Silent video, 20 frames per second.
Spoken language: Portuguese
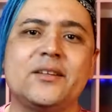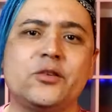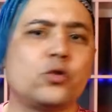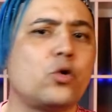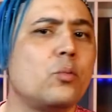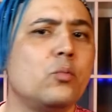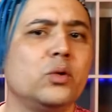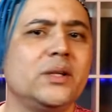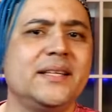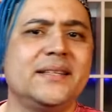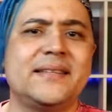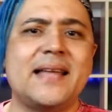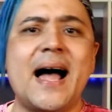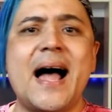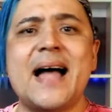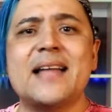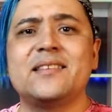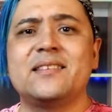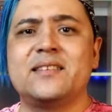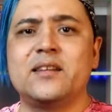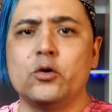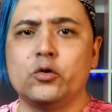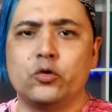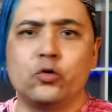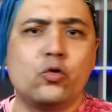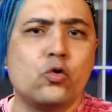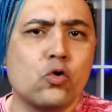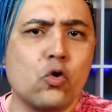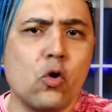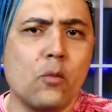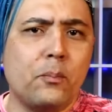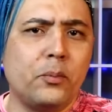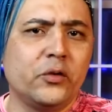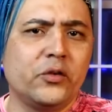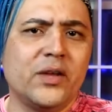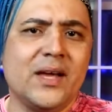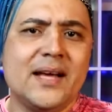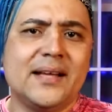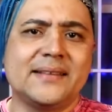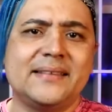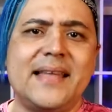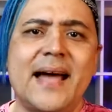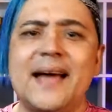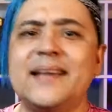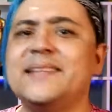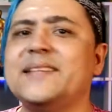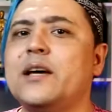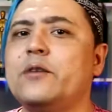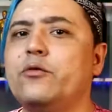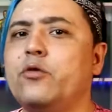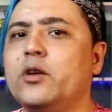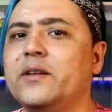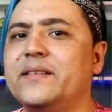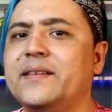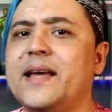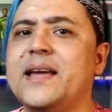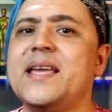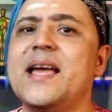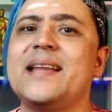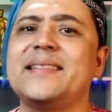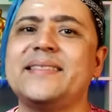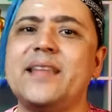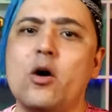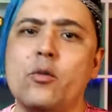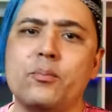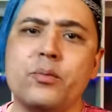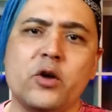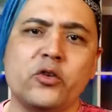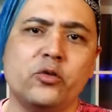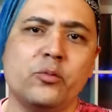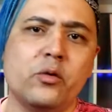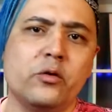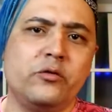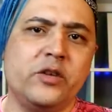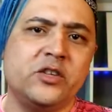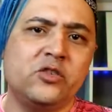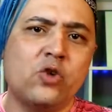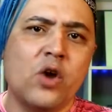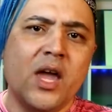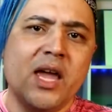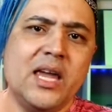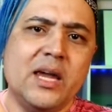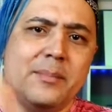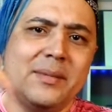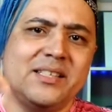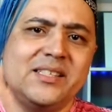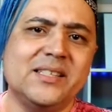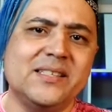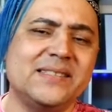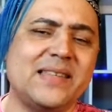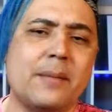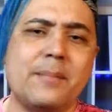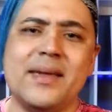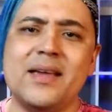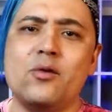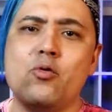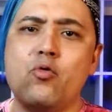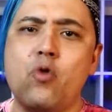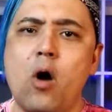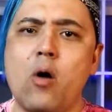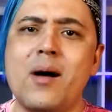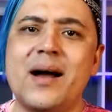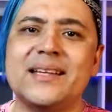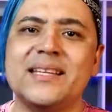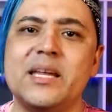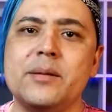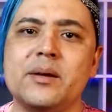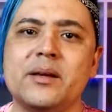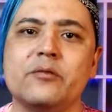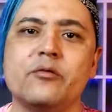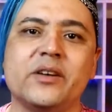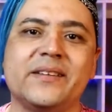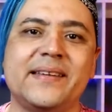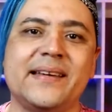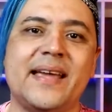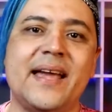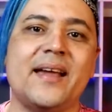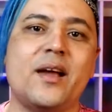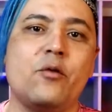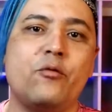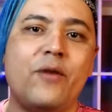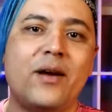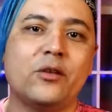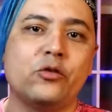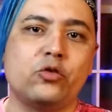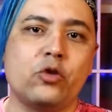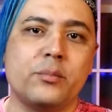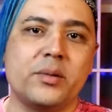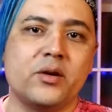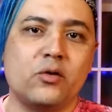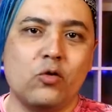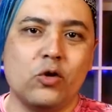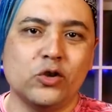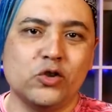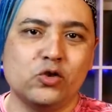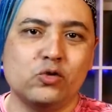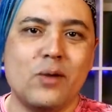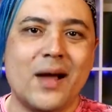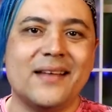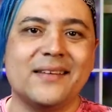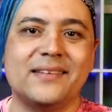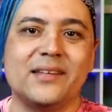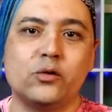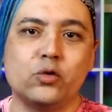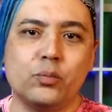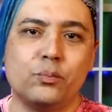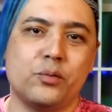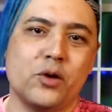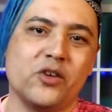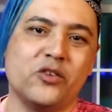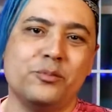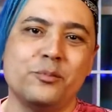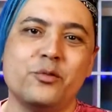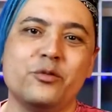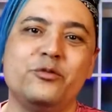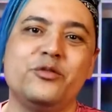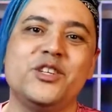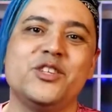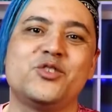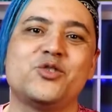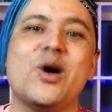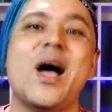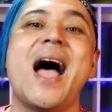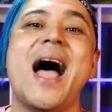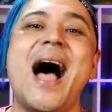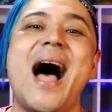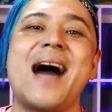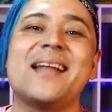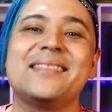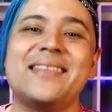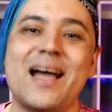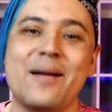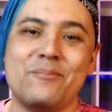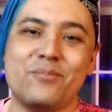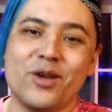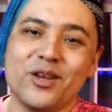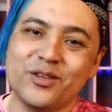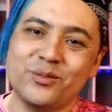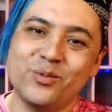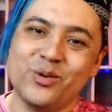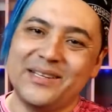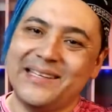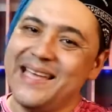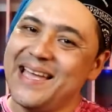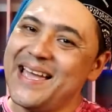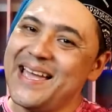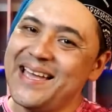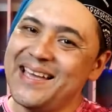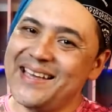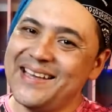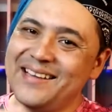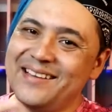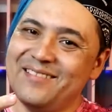nas comunidades, seus grupos, dá essa força aí, até o próximo vídeo e me diz também qual anime que você quer que eu falo sobre continuação no próximo vídeo. Até a próxima, o quê?